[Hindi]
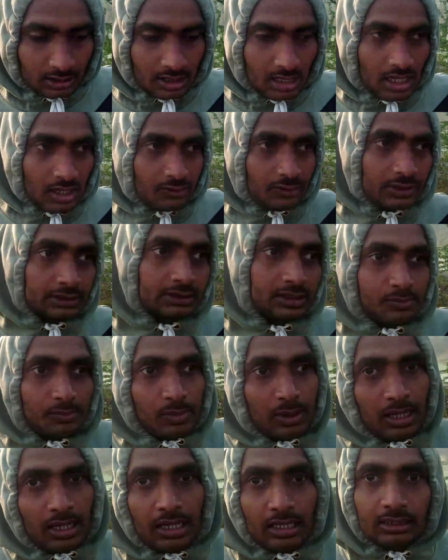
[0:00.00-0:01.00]
कावा सब
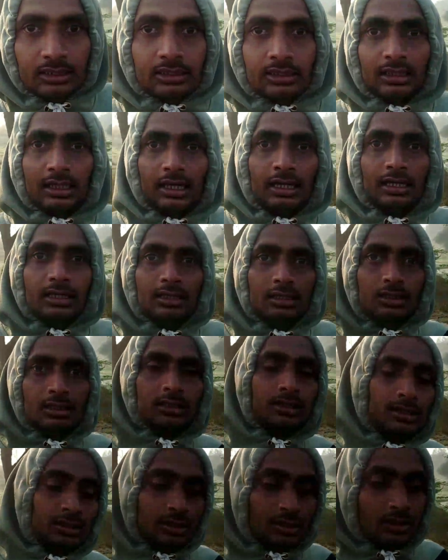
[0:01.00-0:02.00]
भाग गया है
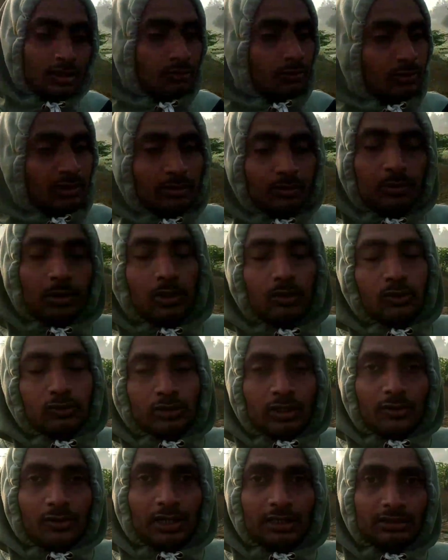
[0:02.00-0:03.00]
ये
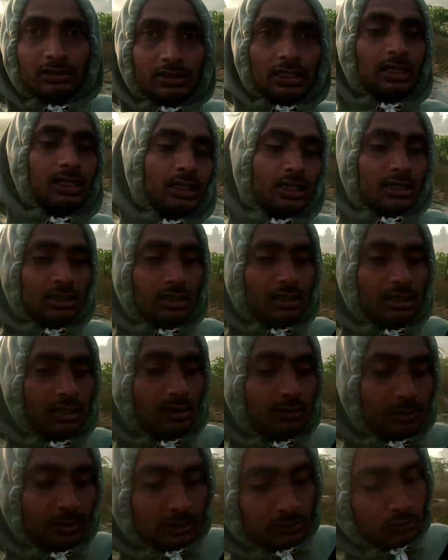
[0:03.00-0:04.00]
बहुत आवाज़ कर रहे हैं
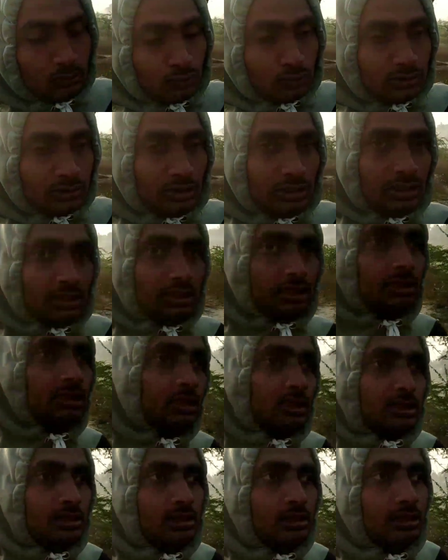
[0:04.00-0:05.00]
अभी दूर चले गए
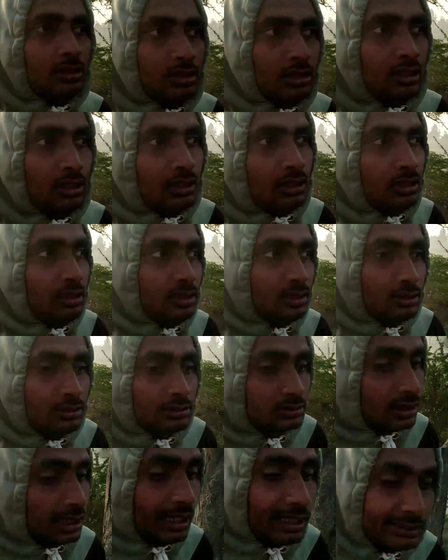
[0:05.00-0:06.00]
हैं
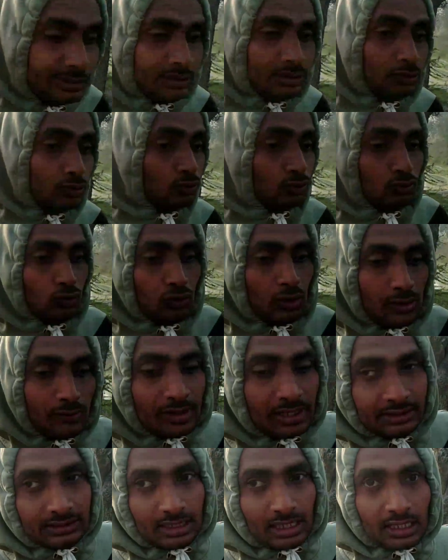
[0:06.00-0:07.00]
शायद सुनो
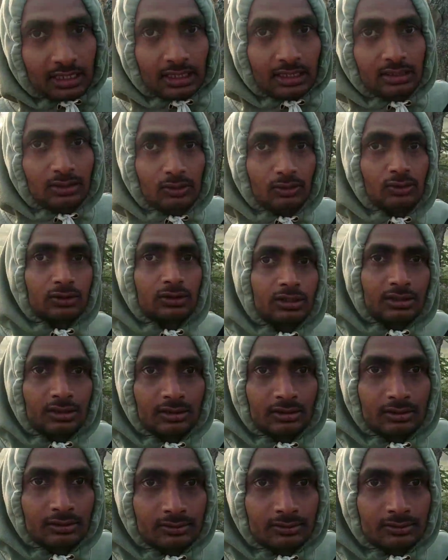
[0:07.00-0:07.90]
आवाज़ आ रही होगी